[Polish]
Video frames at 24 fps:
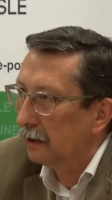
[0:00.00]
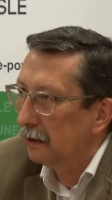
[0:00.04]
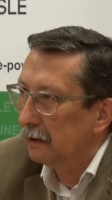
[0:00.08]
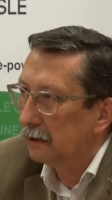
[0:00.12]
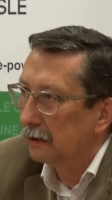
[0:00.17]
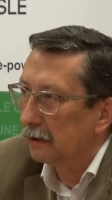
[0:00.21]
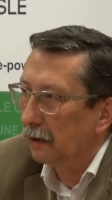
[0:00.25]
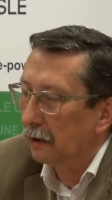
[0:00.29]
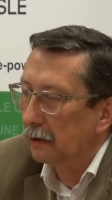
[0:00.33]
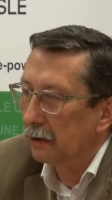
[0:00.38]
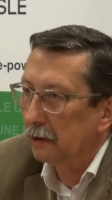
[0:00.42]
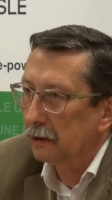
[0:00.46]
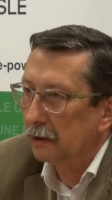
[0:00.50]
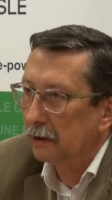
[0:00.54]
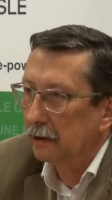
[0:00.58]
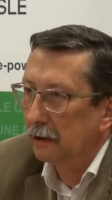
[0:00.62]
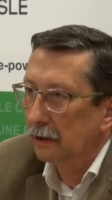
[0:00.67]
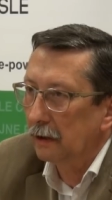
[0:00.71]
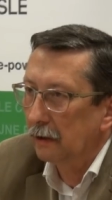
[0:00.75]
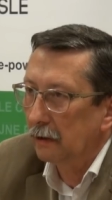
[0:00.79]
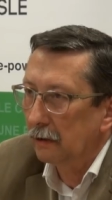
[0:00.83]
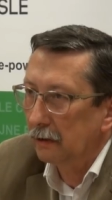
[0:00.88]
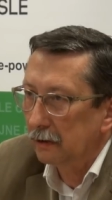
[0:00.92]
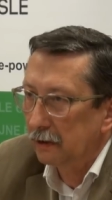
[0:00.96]

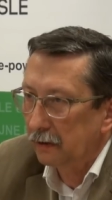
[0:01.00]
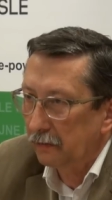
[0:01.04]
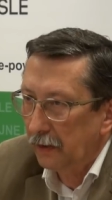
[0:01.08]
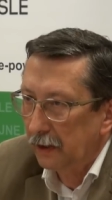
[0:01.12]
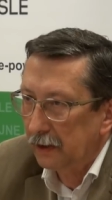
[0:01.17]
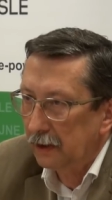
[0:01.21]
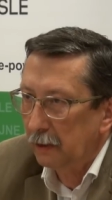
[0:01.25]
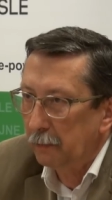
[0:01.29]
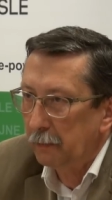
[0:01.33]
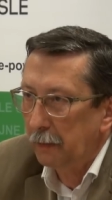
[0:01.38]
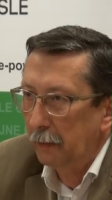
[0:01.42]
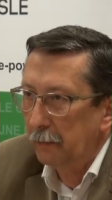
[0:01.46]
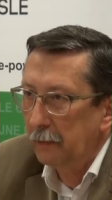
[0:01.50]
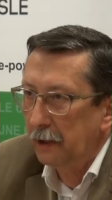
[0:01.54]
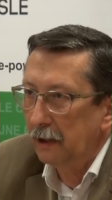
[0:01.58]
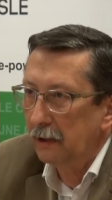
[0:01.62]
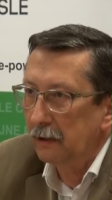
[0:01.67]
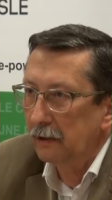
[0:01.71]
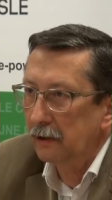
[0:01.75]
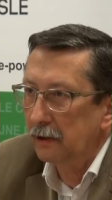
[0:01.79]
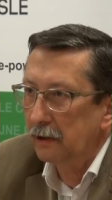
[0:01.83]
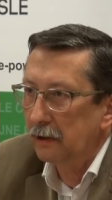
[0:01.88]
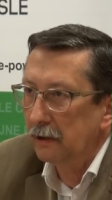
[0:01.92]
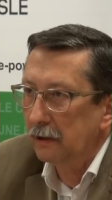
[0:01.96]
historycznej, o sferze
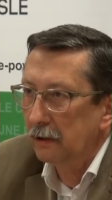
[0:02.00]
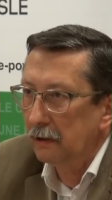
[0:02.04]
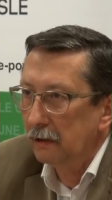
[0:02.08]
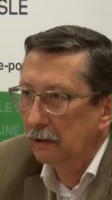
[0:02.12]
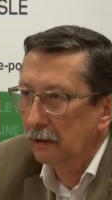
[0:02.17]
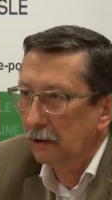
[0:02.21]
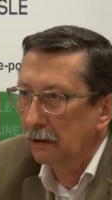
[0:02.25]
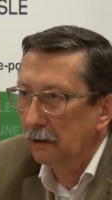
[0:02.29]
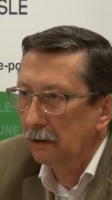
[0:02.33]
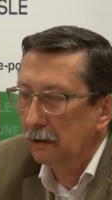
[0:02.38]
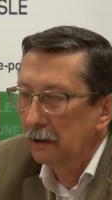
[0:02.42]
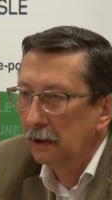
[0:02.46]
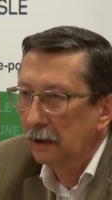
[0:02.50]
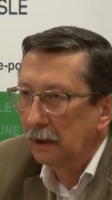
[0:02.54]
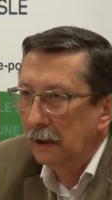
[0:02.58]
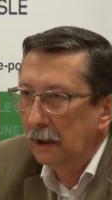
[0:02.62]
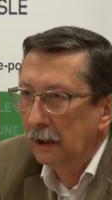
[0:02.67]
pamięci, o